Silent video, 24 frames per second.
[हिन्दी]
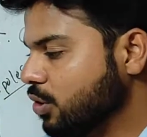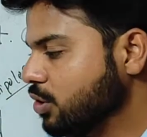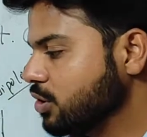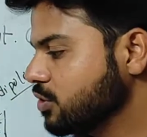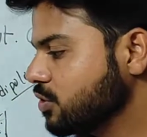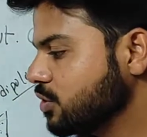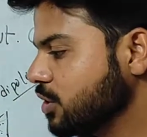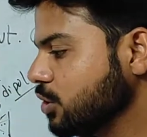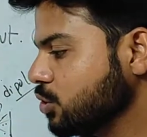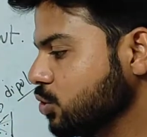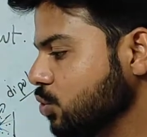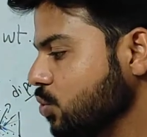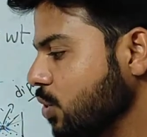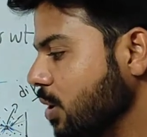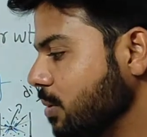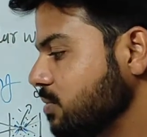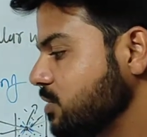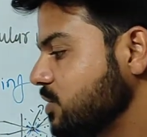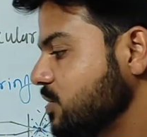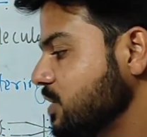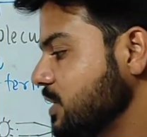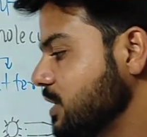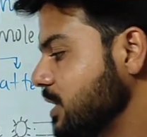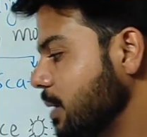और इसके थ्रू
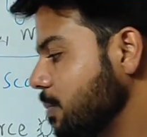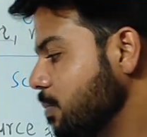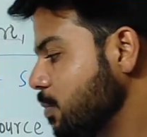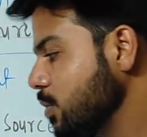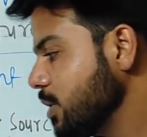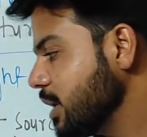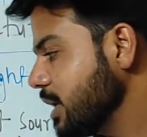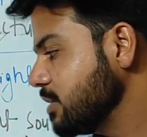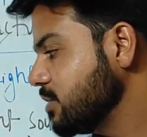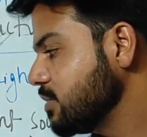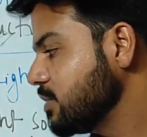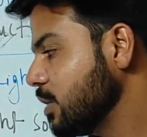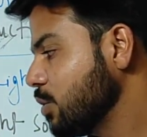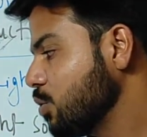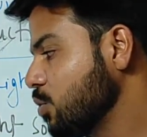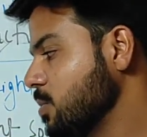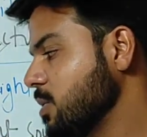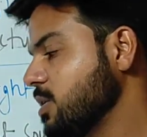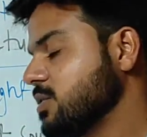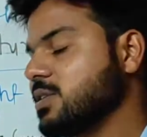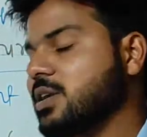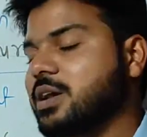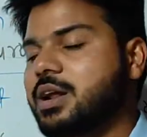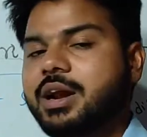हम जीटा पोटेंशियल को
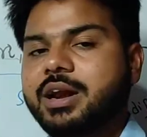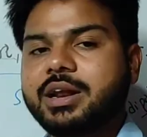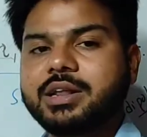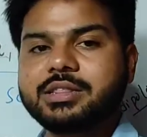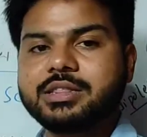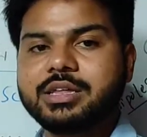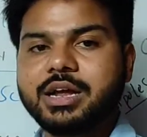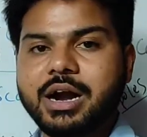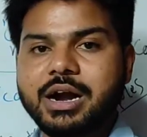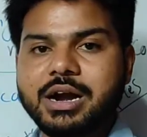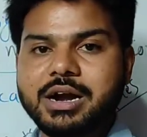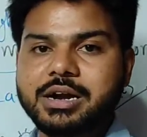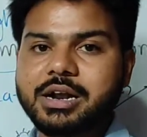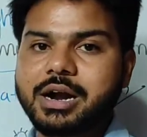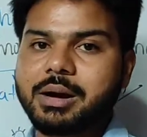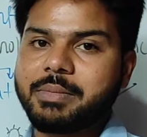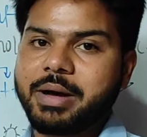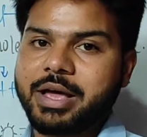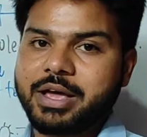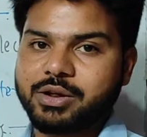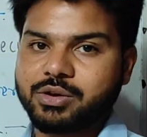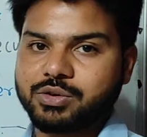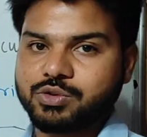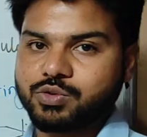मेजर कर लेते हैं अल्ट्रा
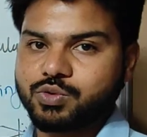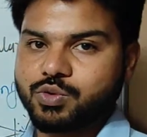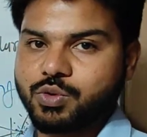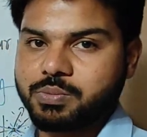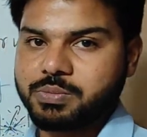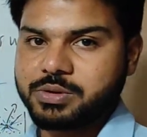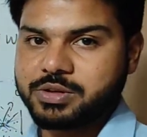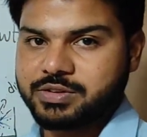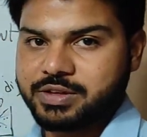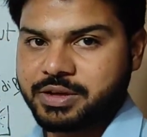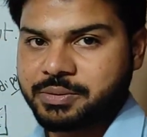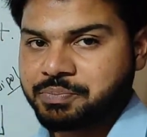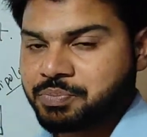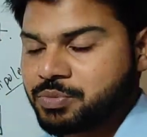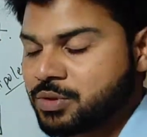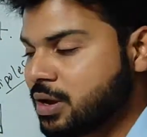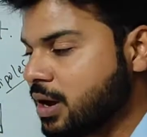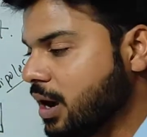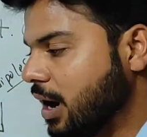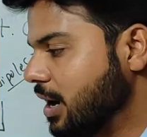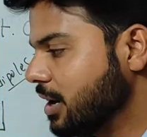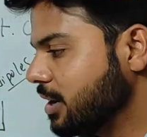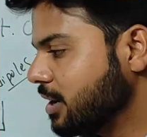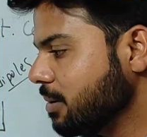माइक्रोस्कोपी से
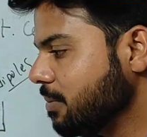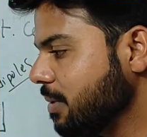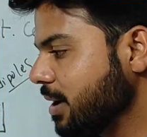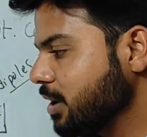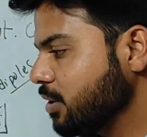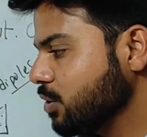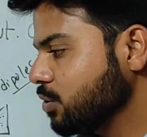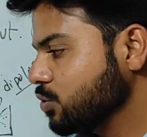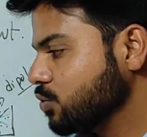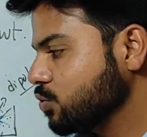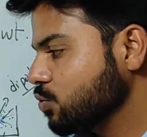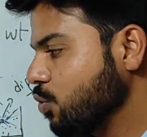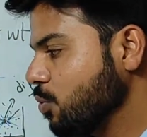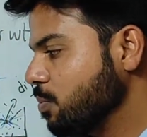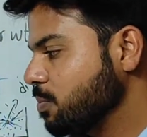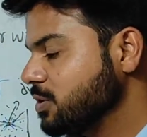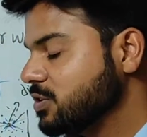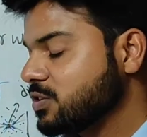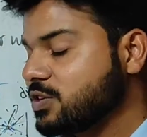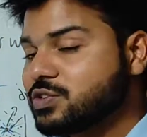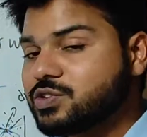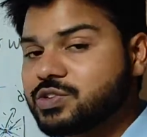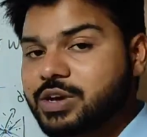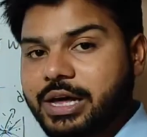अल्ट्रा
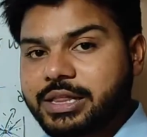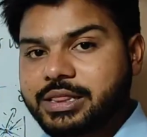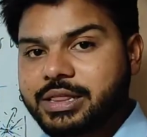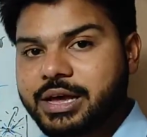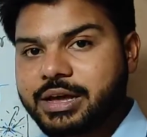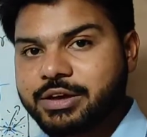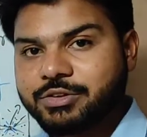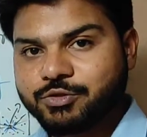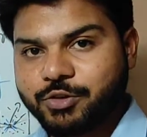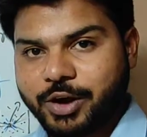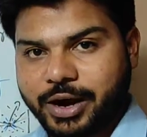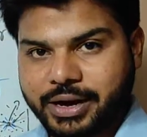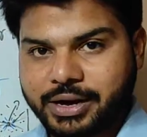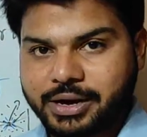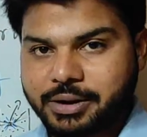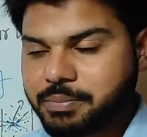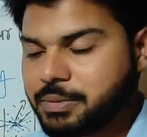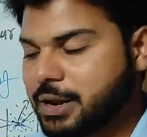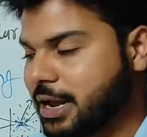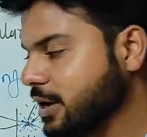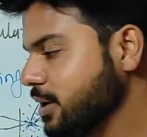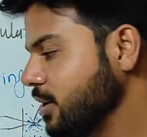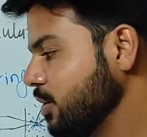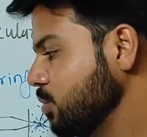माइक्रोस्कोपी से ज्यादा इफेक्टिव
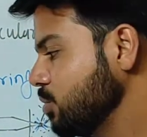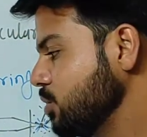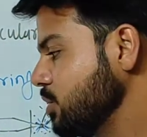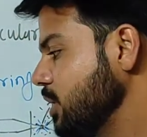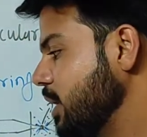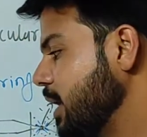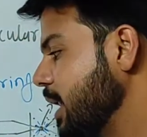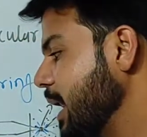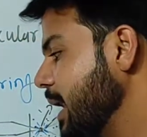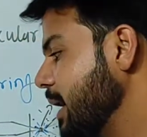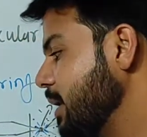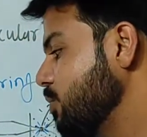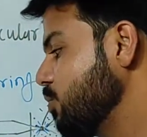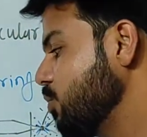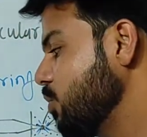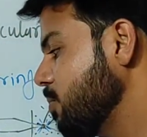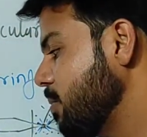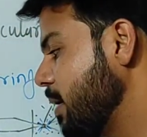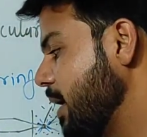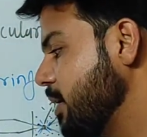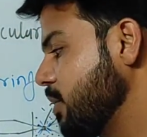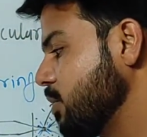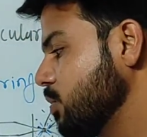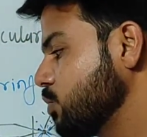टेक्निक होती है इलेक्ट्रॉन
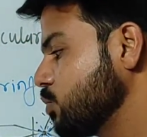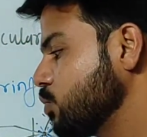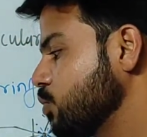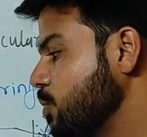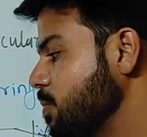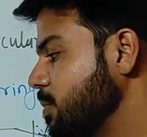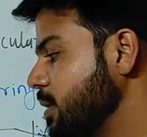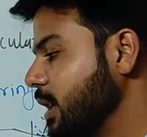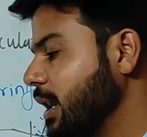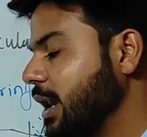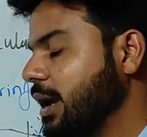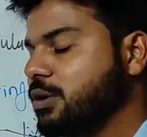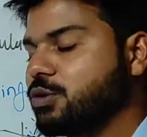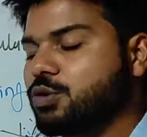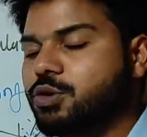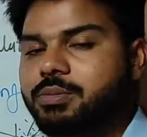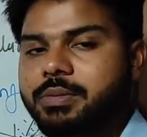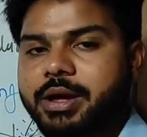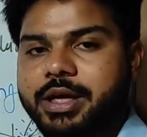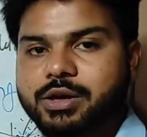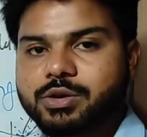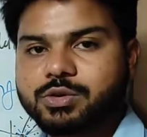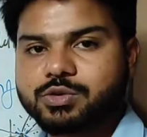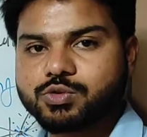माइक्रोस्कोपी इलेक्ट्रॉन
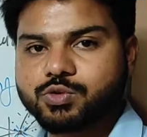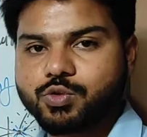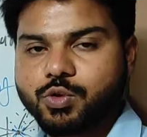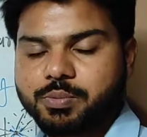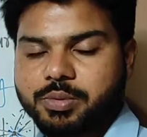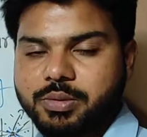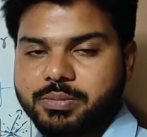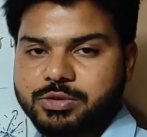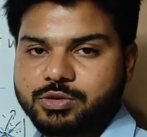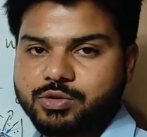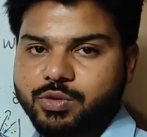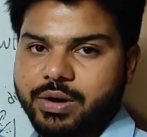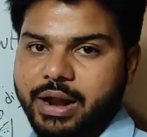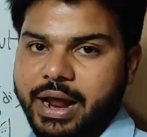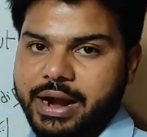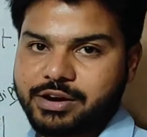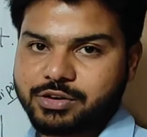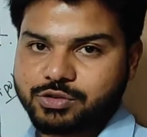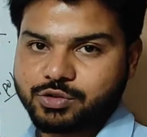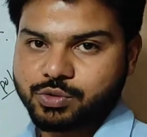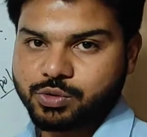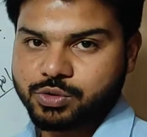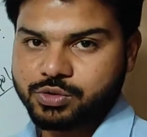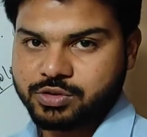माइक्रोस्कोपी में जो
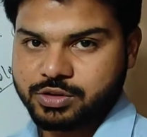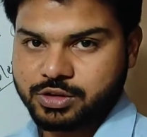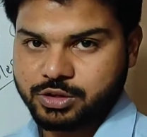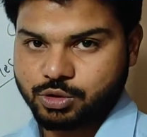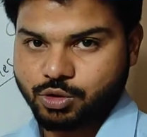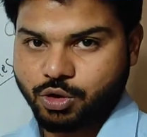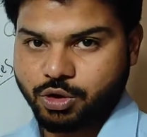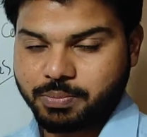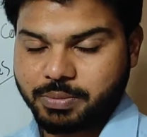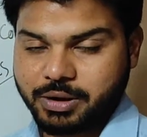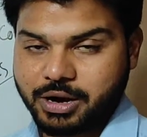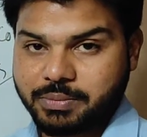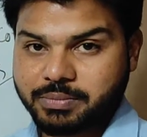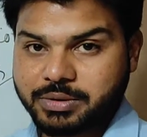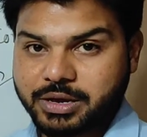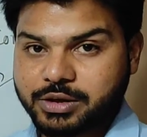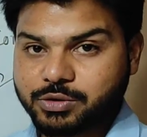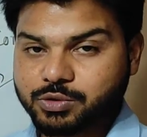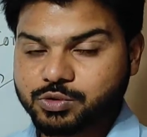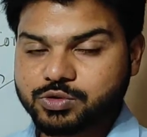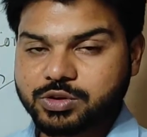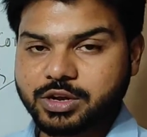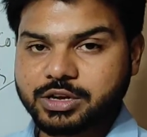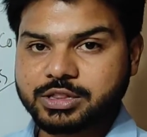लाइट सोर्स के तौर पर हम क्या
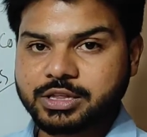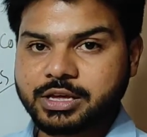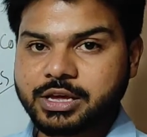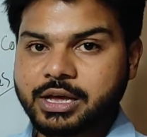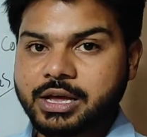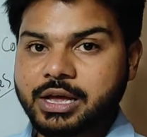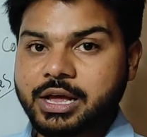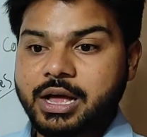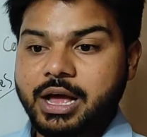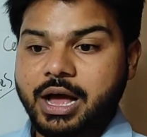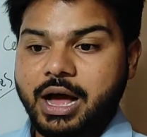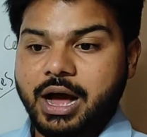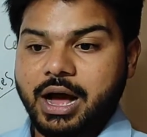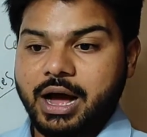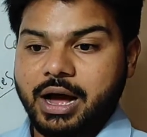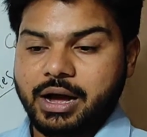यूज करते हैं